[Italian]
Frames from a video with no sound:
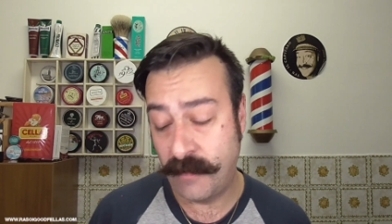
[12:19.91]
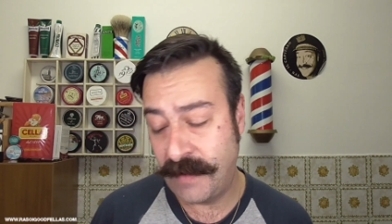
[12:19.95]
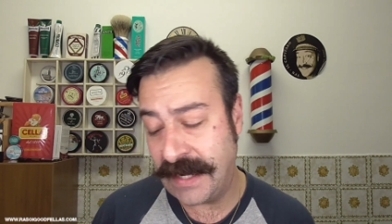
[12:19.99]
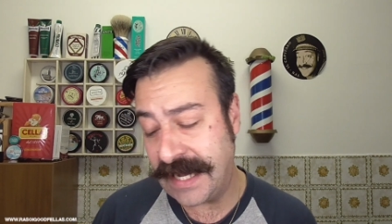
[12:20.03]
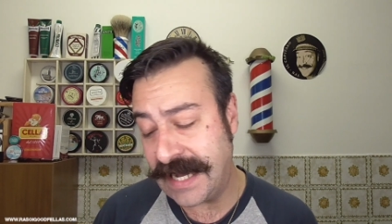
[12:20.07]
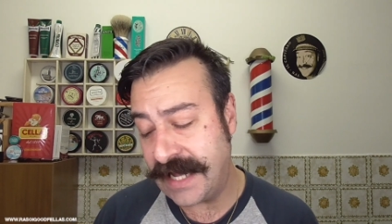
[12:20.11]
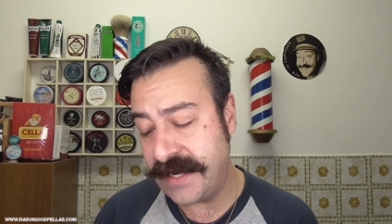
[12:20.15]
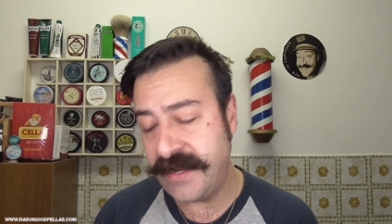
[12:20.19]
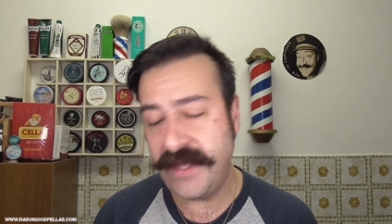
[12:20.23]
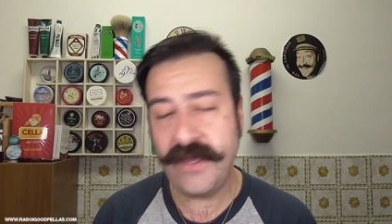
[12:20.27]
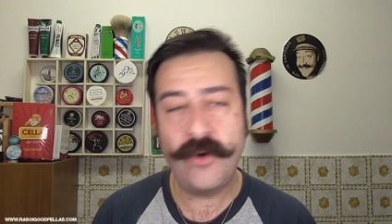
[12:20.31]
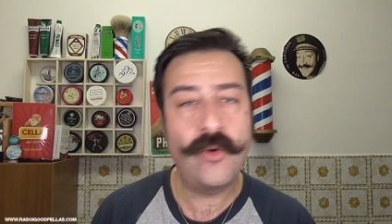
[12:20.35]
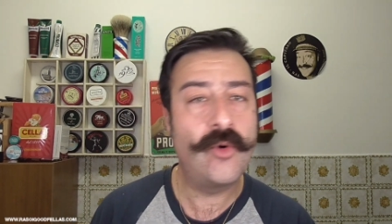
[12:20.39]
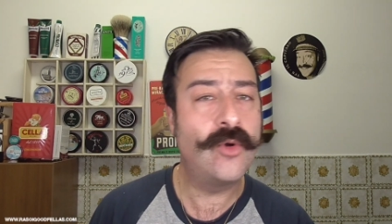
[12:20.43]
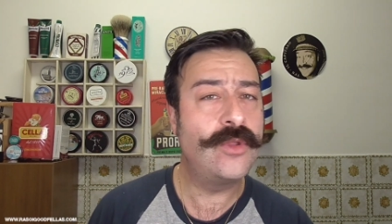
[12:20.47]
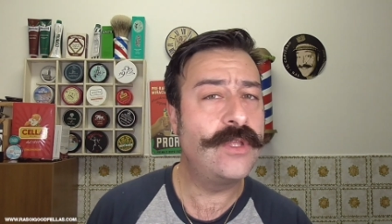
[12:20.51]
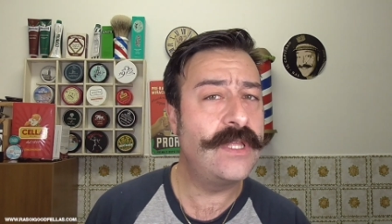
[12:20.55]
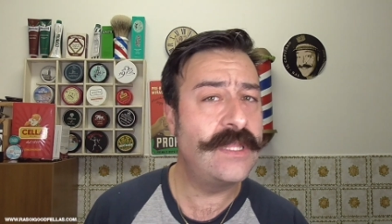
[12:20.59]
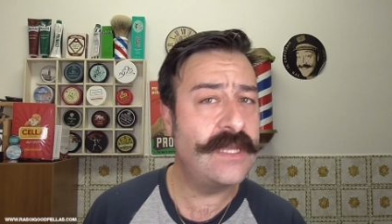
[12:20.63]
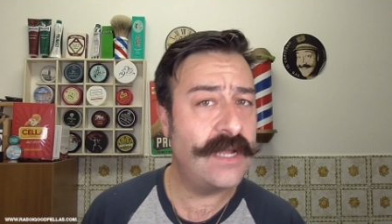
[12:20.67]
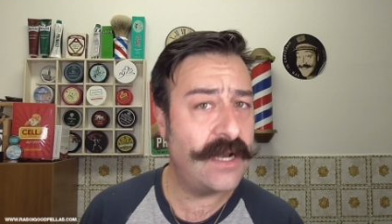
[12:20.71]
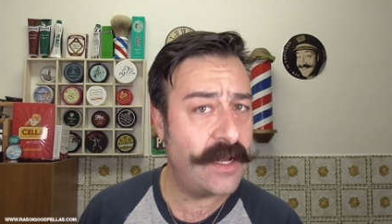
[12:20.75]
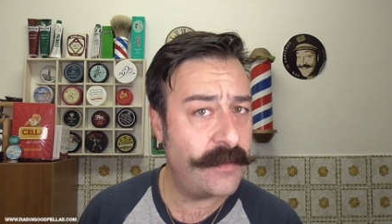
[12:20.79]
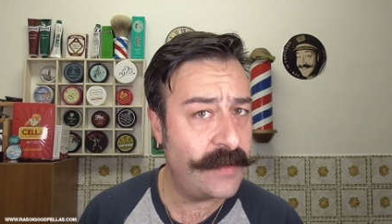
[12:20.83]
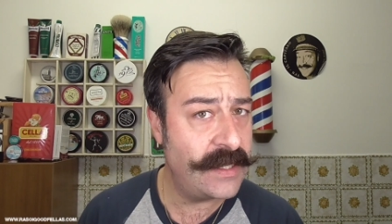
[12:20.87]
magari
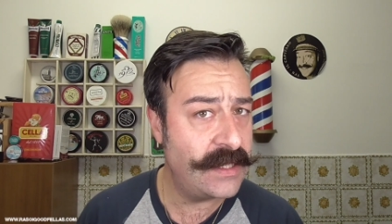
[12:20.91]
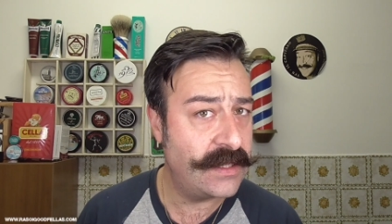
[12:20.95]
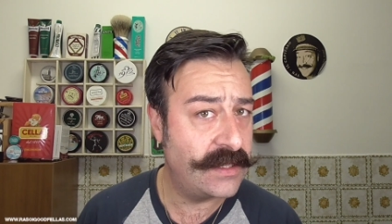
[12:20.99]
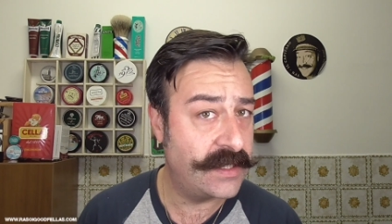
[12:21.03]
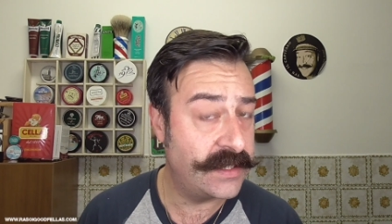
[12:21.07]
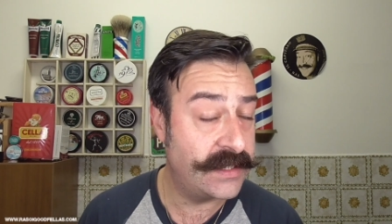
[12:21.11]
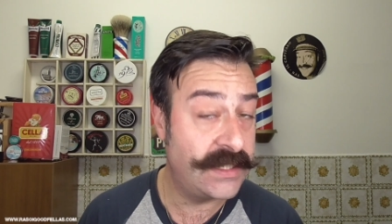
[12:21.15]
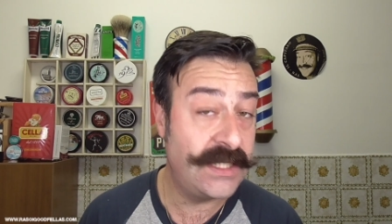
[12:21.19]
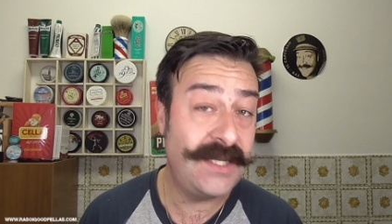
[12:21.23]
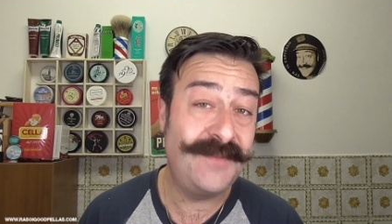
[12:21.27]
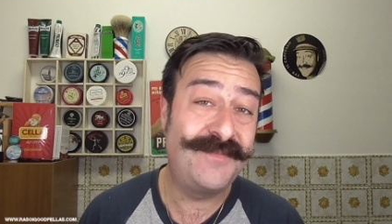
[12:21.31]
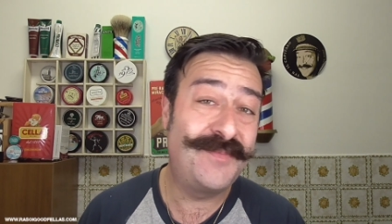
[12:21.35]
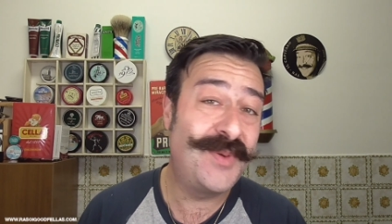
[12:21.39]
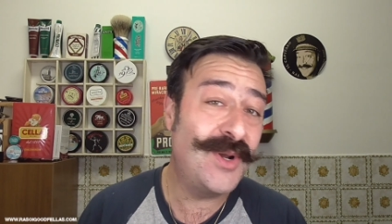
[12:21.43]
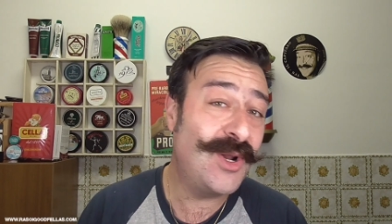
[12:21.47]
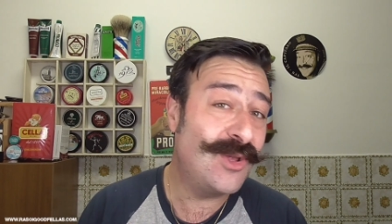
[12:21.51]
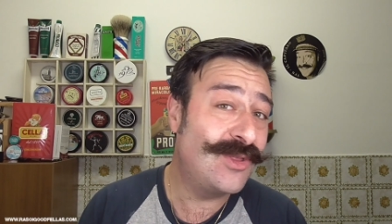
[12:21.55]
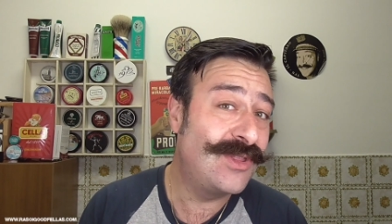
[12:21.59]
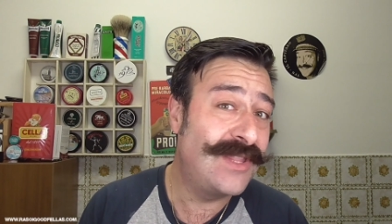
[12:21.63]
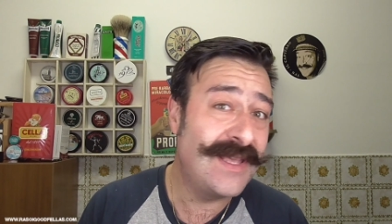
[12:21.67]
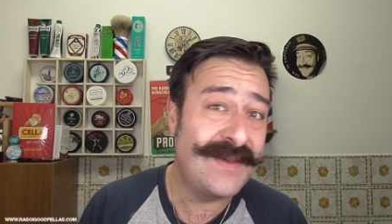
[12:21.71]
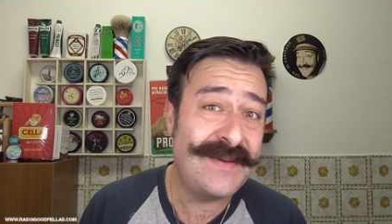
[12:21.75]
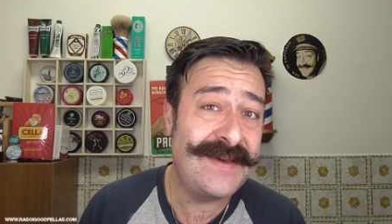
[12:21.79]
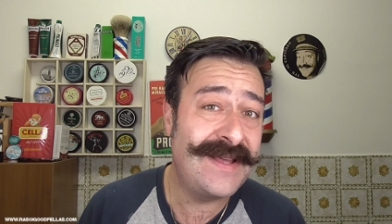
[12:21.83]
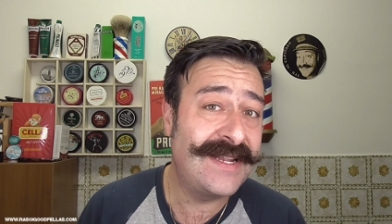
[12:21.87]
quotidianamente sì,
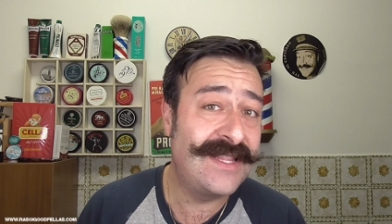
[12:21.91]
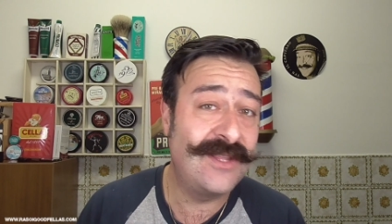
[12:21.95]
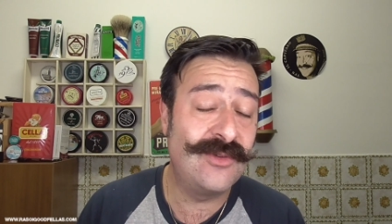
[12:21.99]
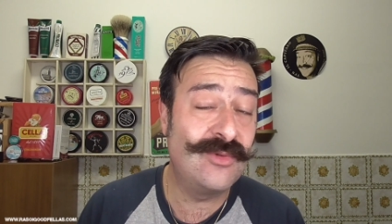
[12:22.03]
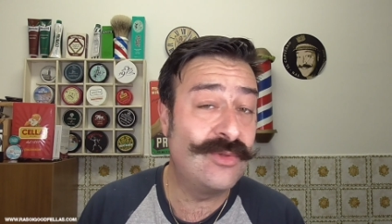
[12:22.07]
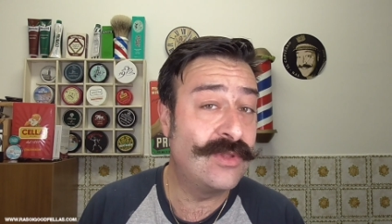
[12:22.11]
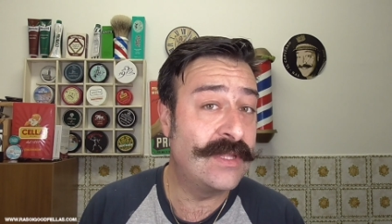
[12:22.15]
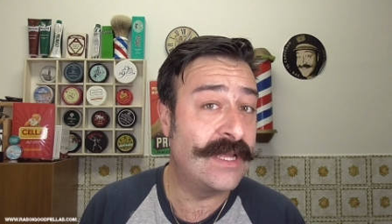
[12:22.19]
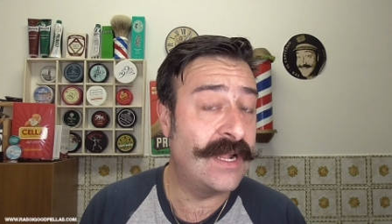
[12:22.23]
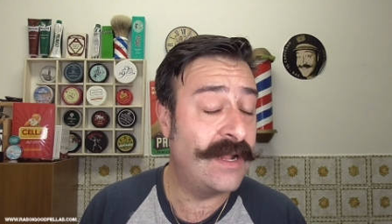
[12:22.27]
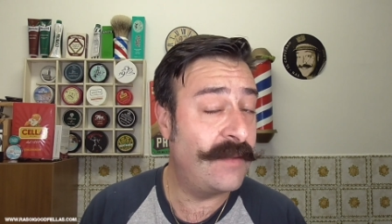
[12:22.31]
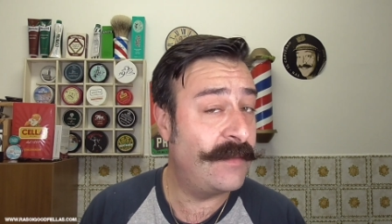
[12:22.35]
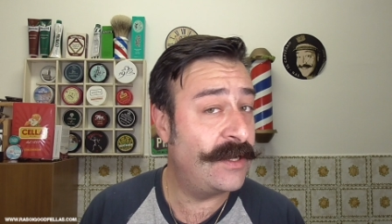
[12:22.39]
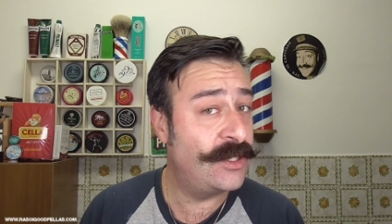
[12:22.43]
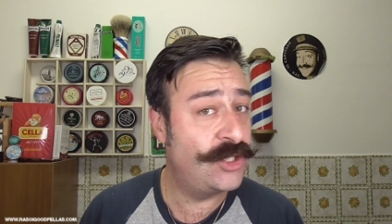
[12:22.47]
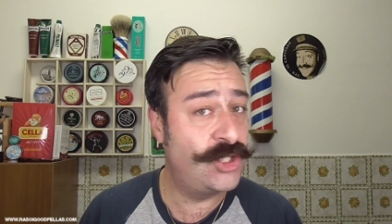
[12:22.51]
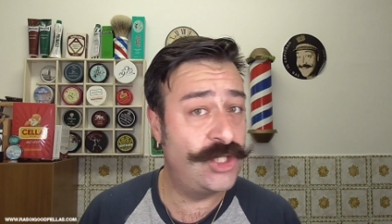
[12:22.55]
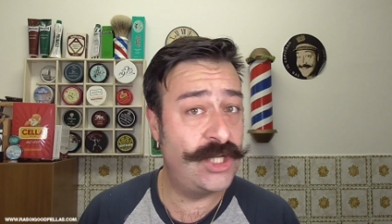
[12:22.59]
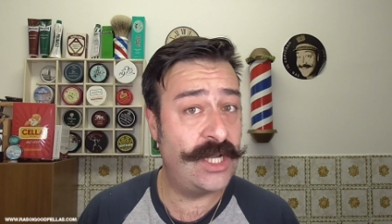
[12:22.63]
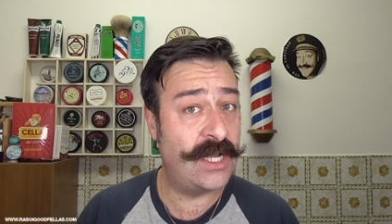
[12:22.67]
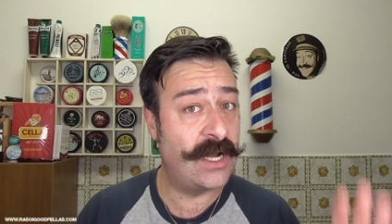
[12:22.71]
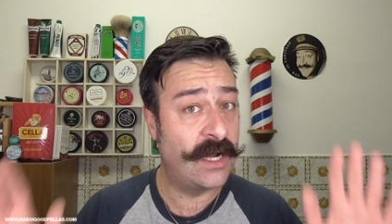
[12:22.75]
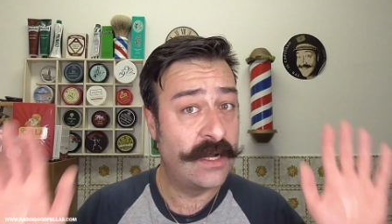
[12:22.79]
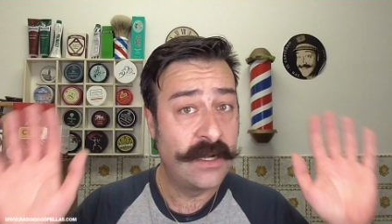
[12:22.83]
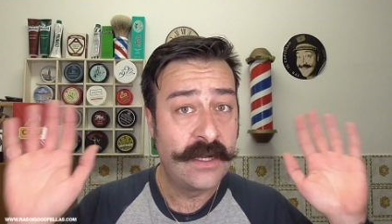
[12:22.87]
però te perdi tutta la
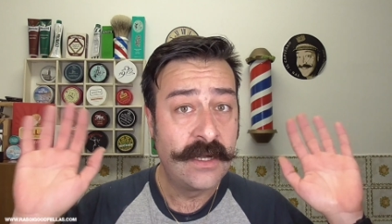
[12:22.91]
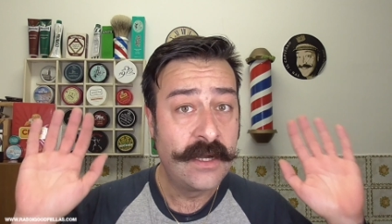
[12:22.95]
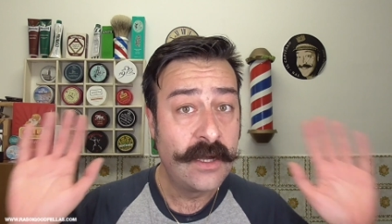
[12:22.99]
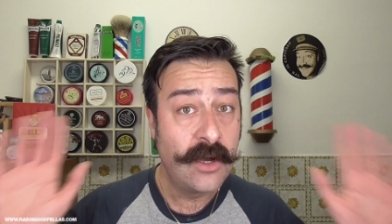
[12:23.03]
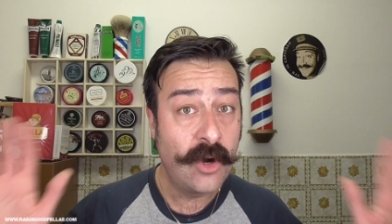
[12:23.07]
magia.